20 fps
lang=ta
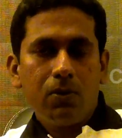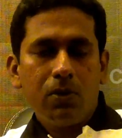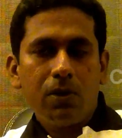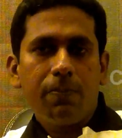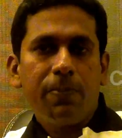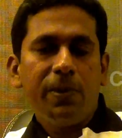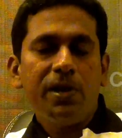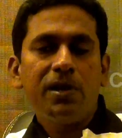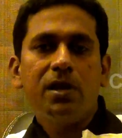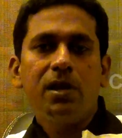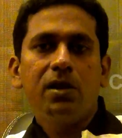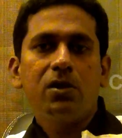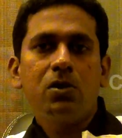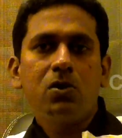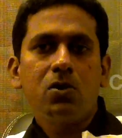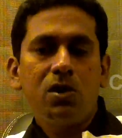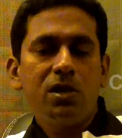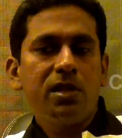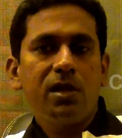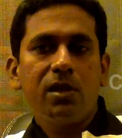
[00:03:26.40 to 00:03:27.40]
ஒரு
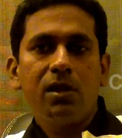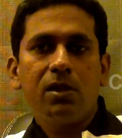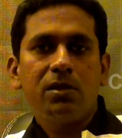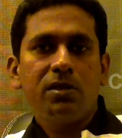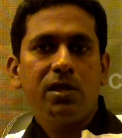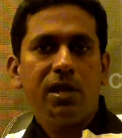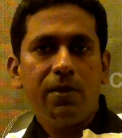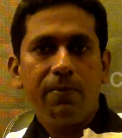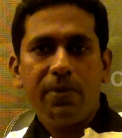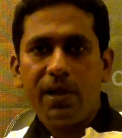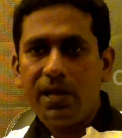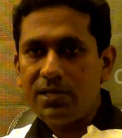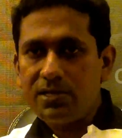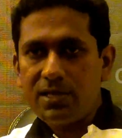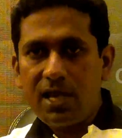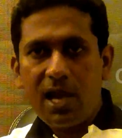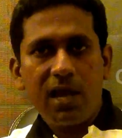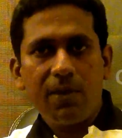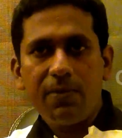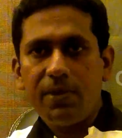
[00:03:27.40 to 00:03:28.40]
பெண்களுக்கும் குழந்தைங்களுக்கும் தனி
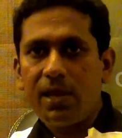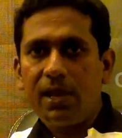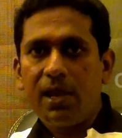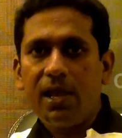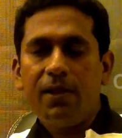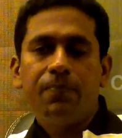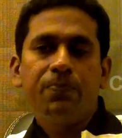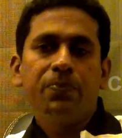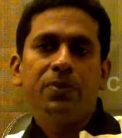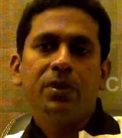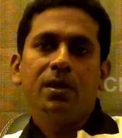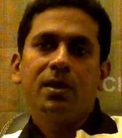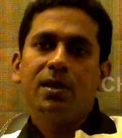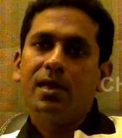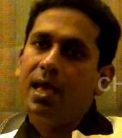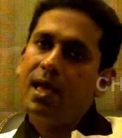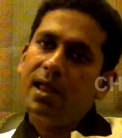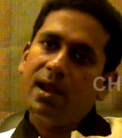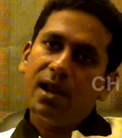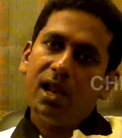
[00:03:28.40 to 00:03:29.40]
பிரான்ச்சஸ் ஆரம்பிக்கலை
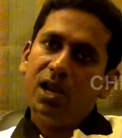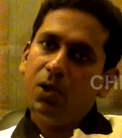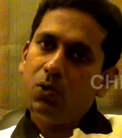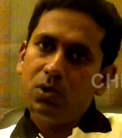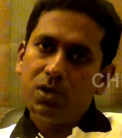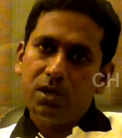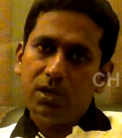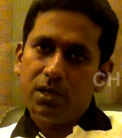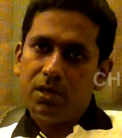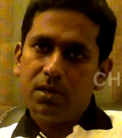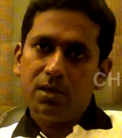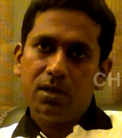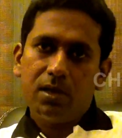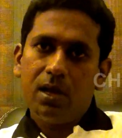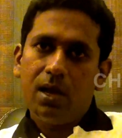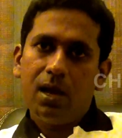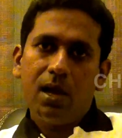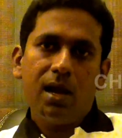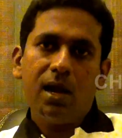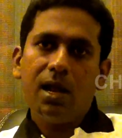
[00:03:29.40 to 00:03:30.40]
கேரளாவில் உண்டு
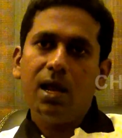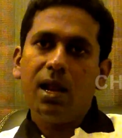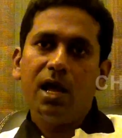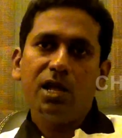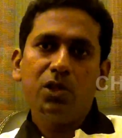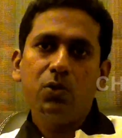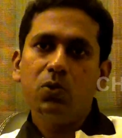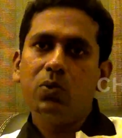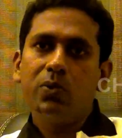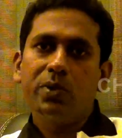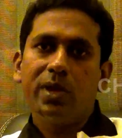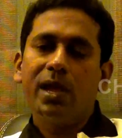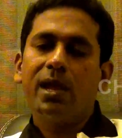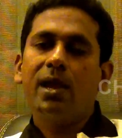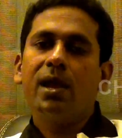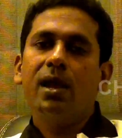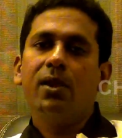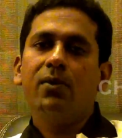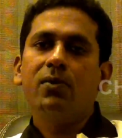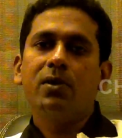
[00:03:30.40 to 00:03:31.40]
ஆனால் அதுவும்
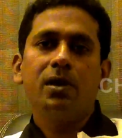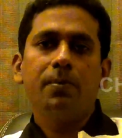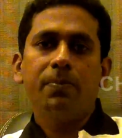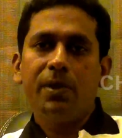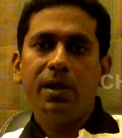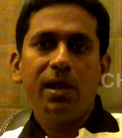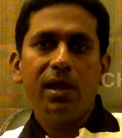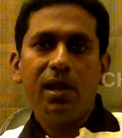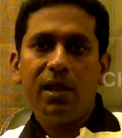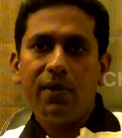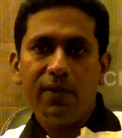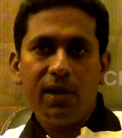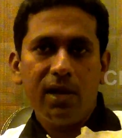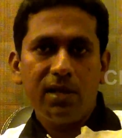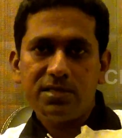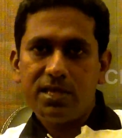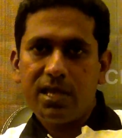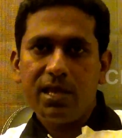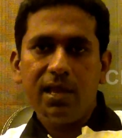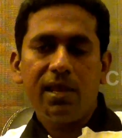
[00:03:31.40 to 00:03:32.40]
எங்கள் அளவுக்கு பெரிய
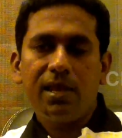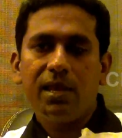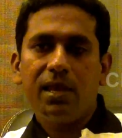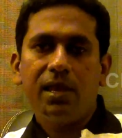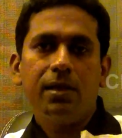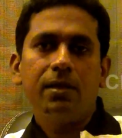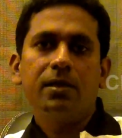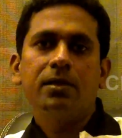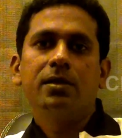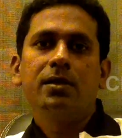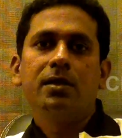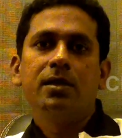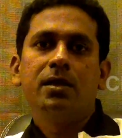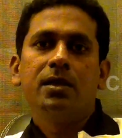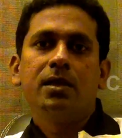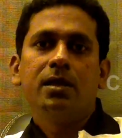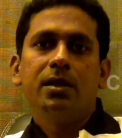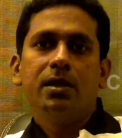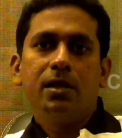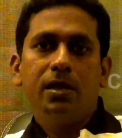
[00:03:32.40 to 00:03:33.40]
லெவலில் செய்யலைங்க
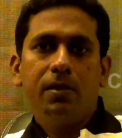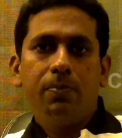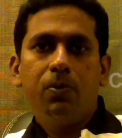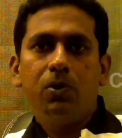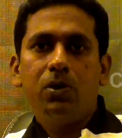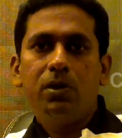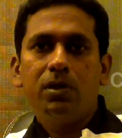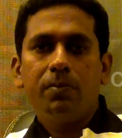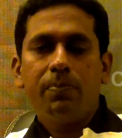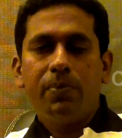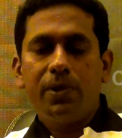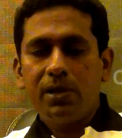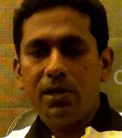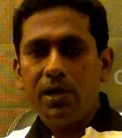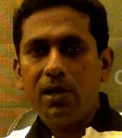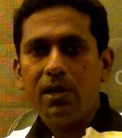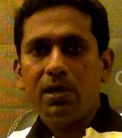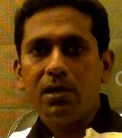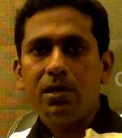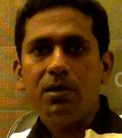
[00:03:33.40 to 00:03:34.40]
இப்பொழுது
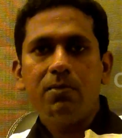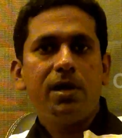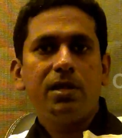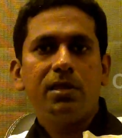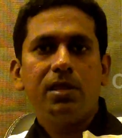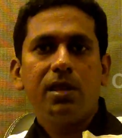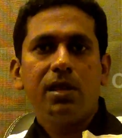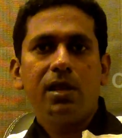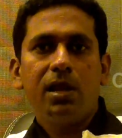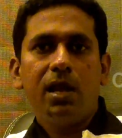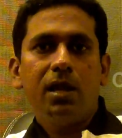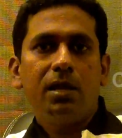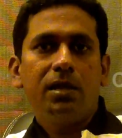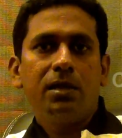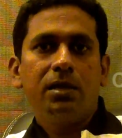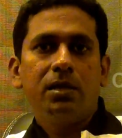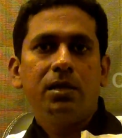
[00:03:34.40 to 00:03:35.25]
பெண்களுக்குன்னு பார்த்தீங்கன்னா